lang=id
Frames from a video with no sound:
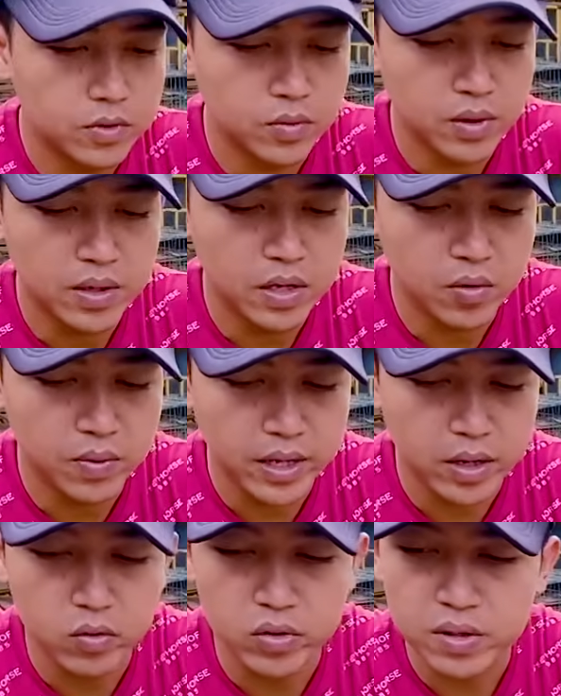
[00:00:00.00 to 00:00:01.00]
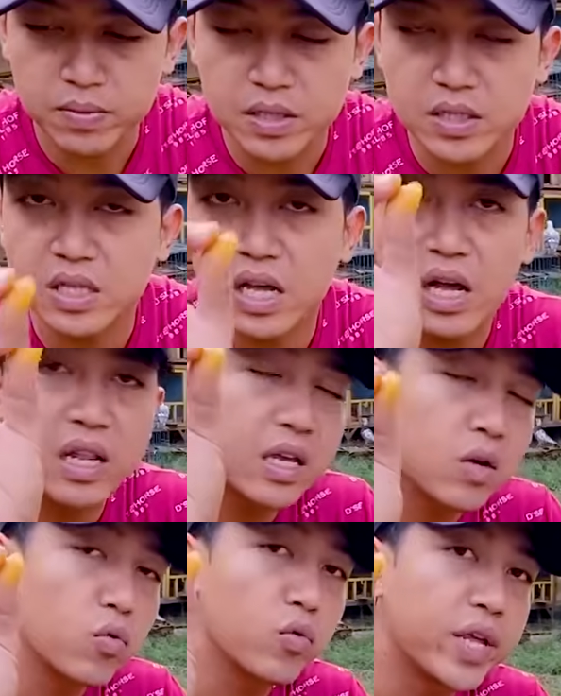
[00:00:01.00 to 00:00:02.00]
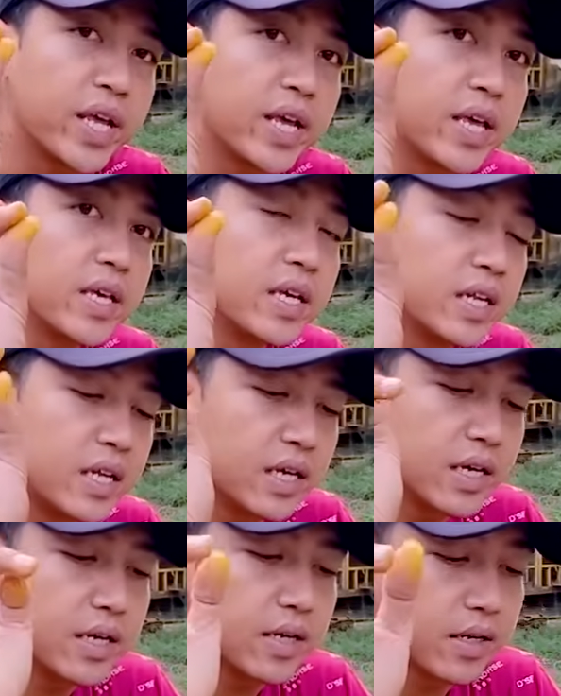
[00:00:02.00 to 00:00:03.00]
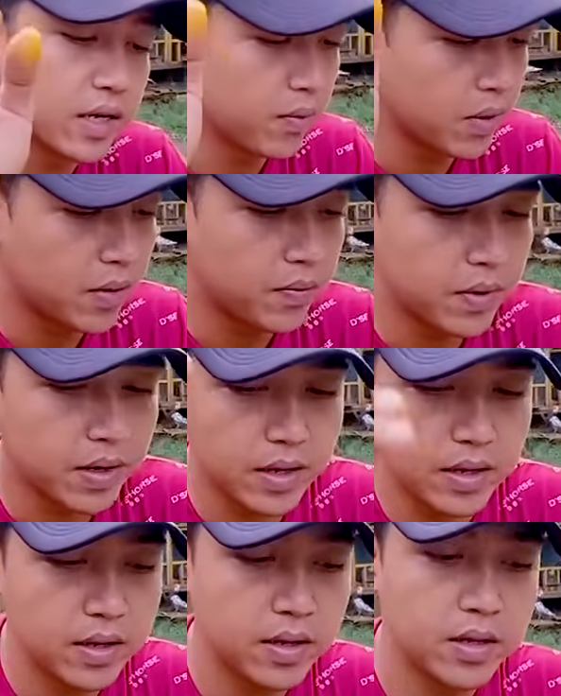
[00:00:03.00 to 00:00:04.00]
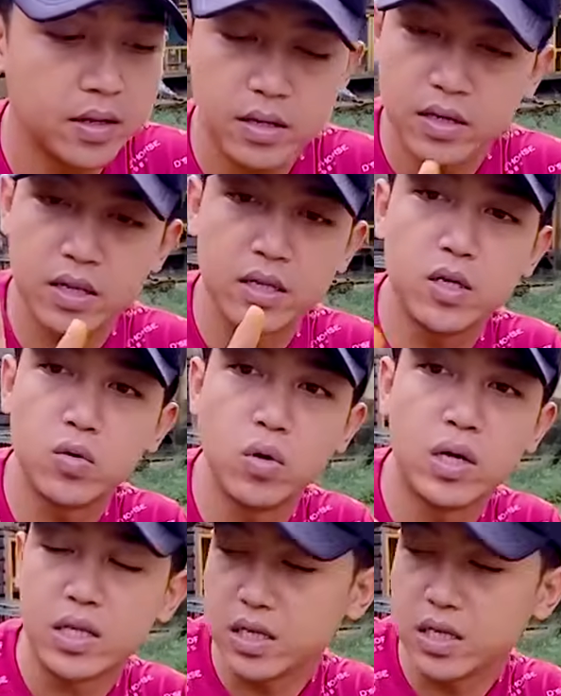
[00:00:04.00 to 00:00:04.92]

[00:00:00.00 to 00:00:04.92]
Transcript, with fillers: cuma kalau pakai kunyit pasti tangannya kuning kayak gini ya nggak apa-apa nanti dua